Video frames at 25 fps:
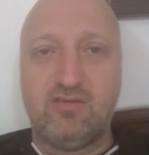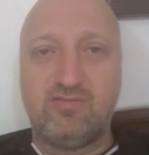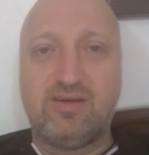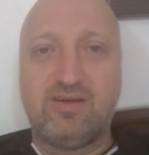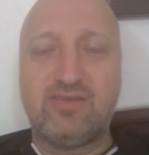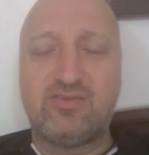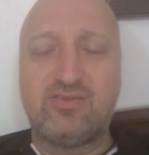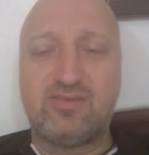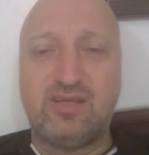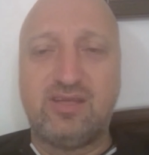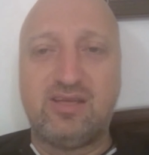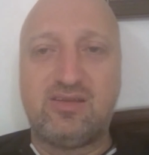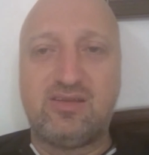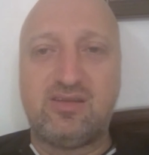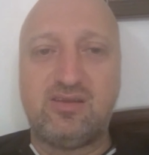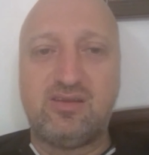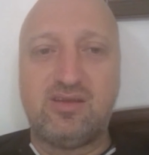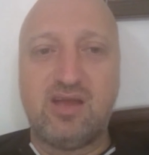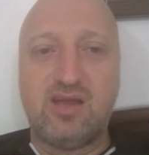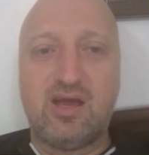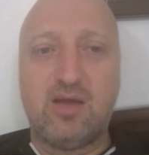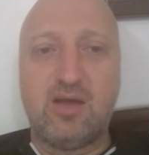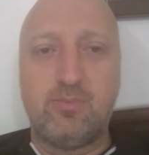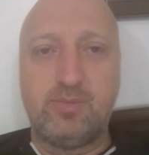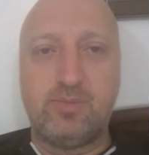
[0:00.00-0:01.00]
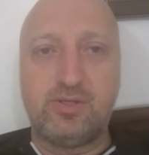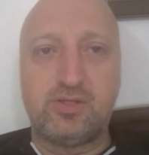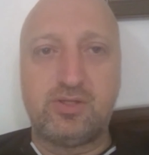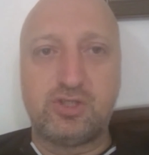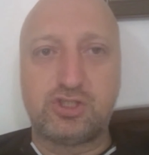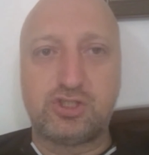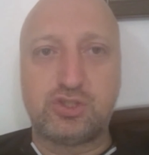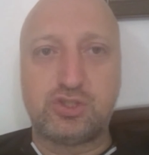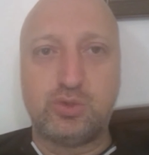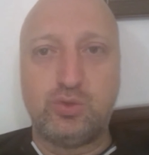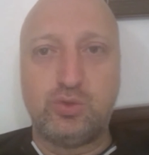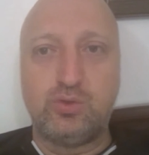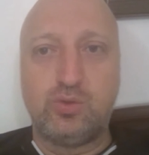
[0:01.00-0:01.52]
Was hätte da bitte
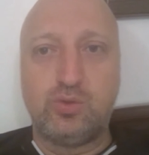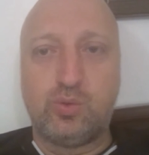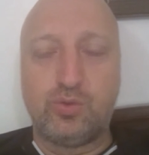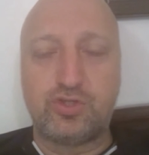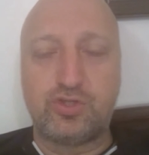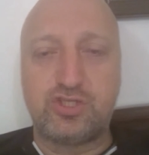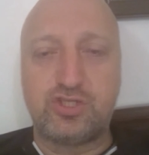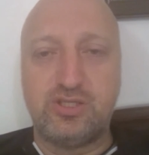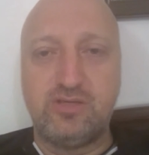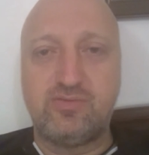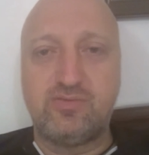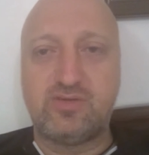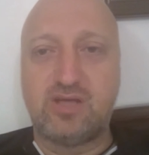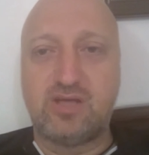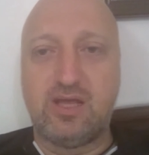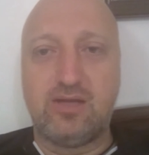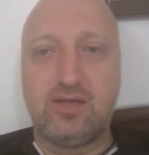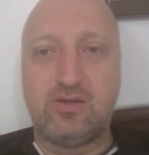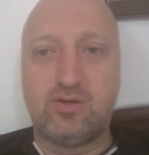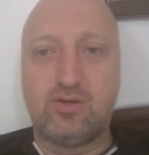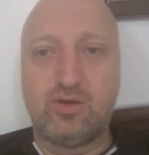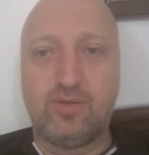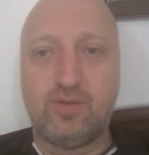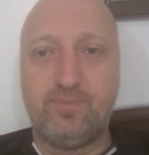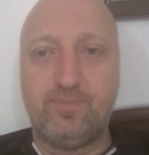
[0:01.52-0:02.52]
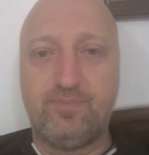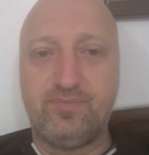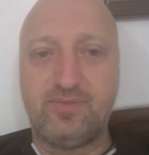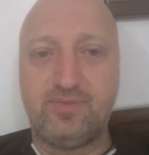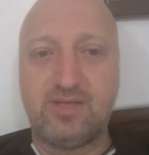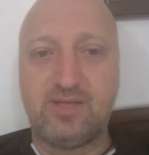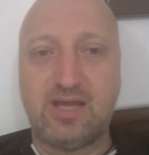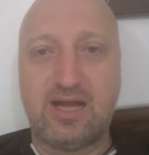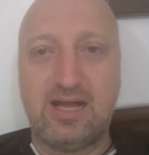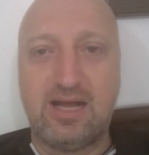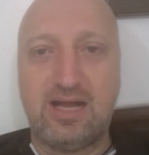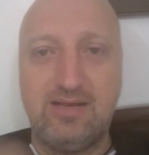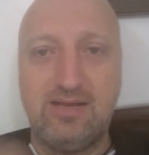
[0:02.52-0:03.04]
schön groß schief gehen können?
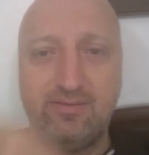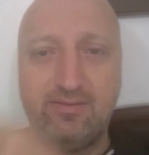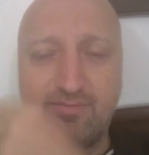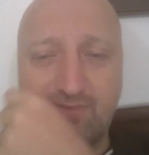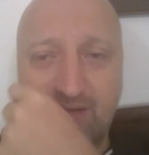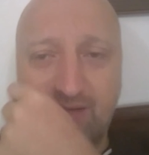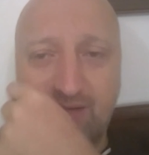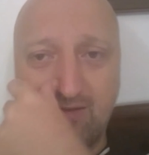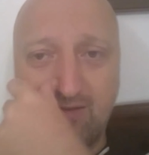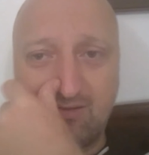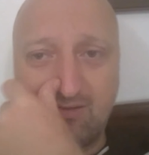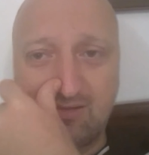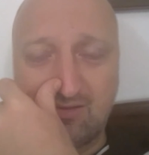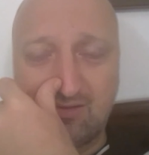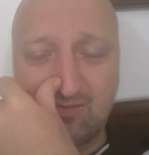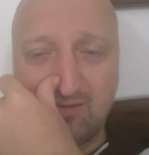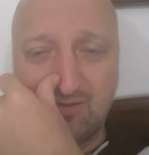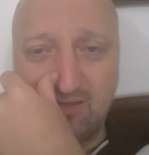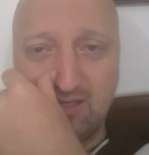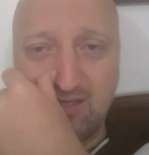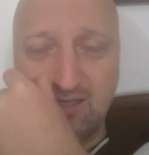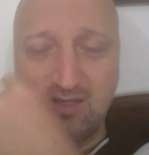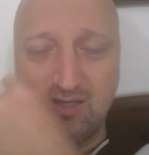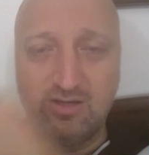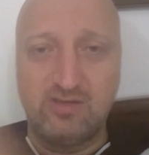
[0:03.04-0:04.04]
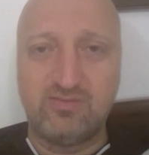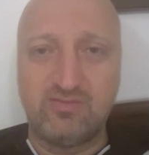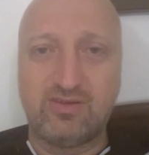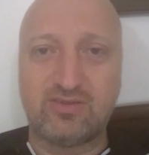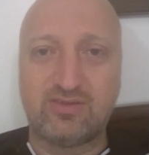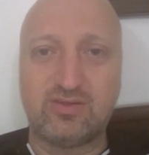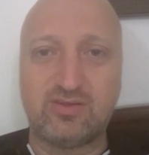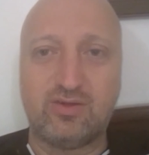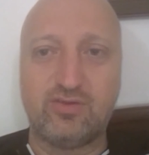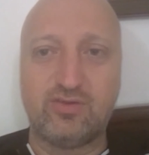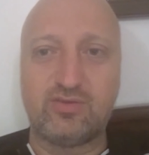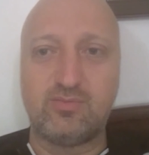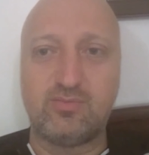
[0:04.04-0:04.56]
Ja, allenfalls, dass sie dir
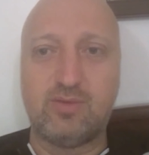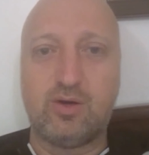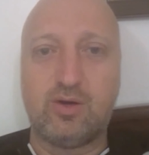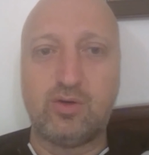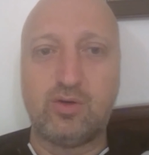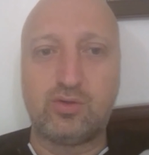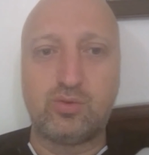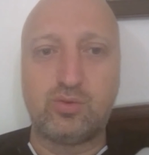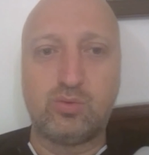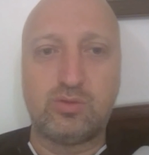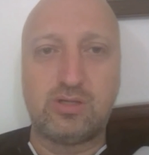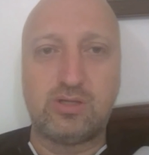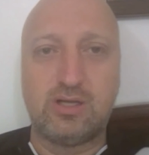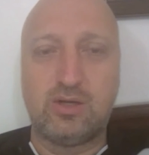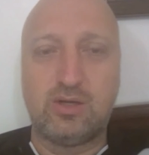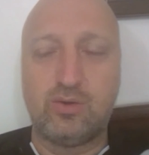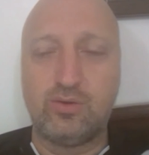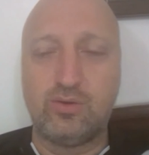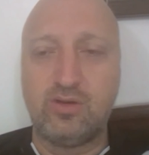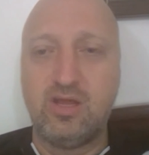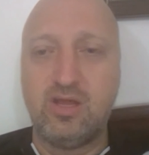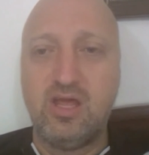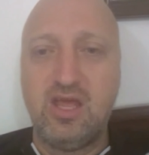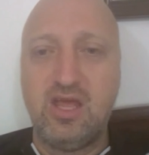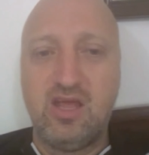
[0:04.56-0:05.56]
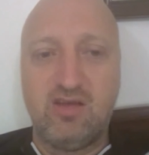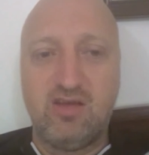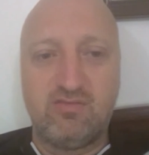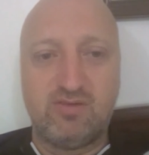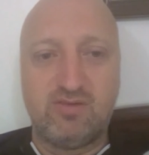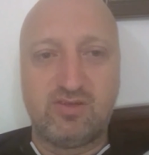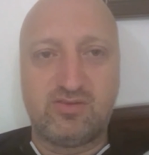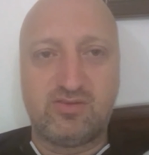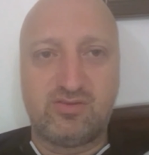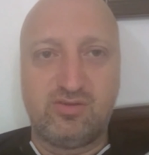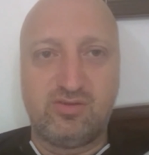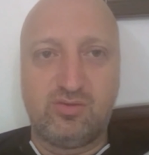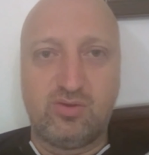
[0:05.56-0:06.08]
irgendwas aus dem Auto klauen,
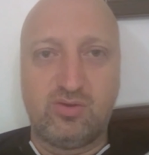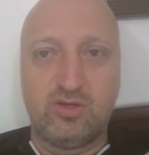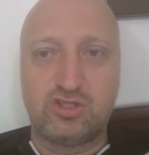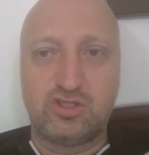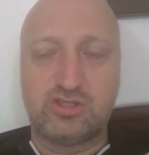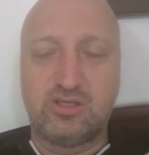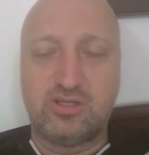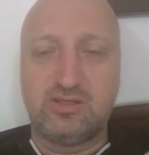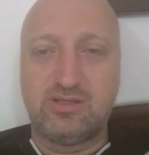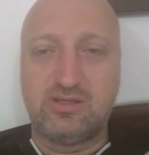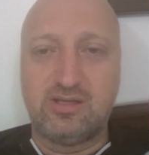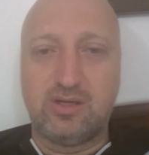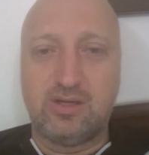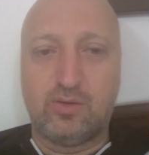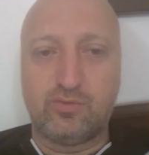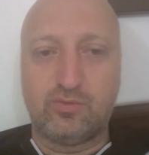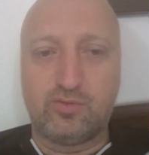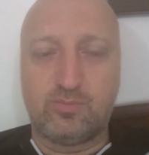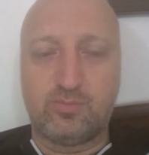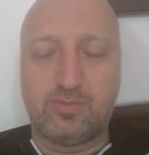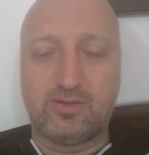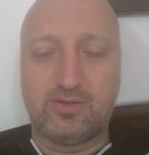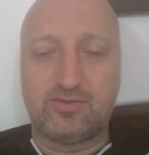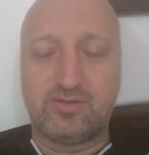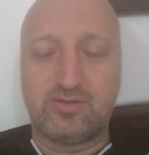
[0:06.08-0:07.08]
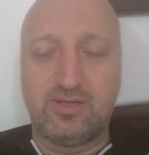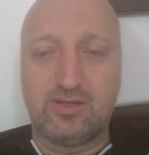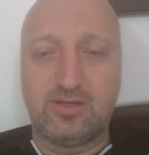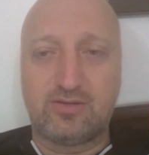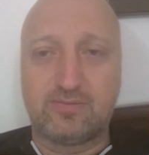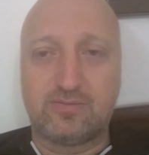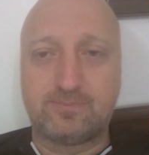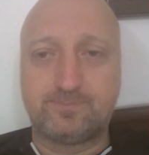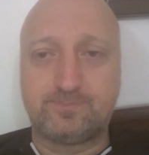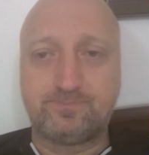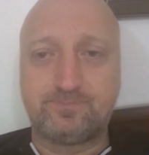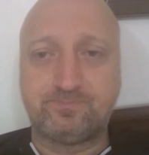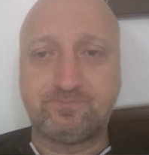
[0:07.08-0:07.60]
was in Deutschland genauso
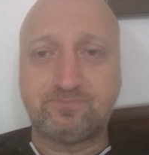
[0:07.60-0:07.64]
passiert.